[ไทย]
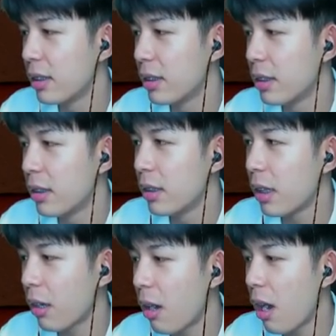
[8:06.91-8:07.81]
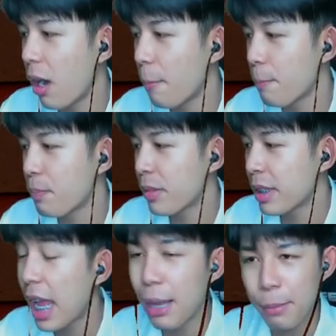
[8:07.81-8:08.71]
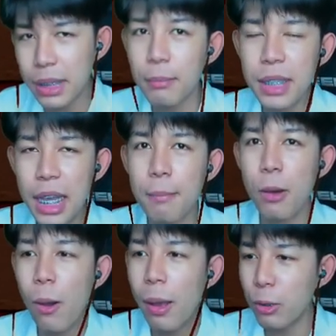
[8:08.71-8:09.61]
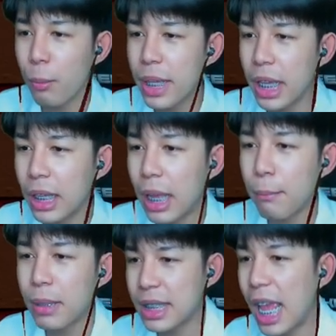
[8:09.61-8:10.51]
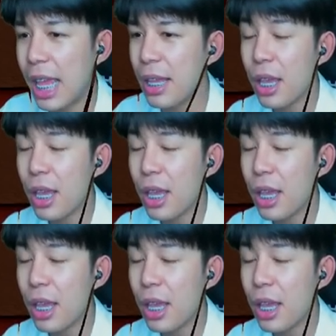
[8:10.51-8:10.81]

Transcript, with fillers: ใช่แล้วก็เดิมอะใช่มันเดิมๆเพราะว่าตัวพี่เองก็ทำแต่ใส่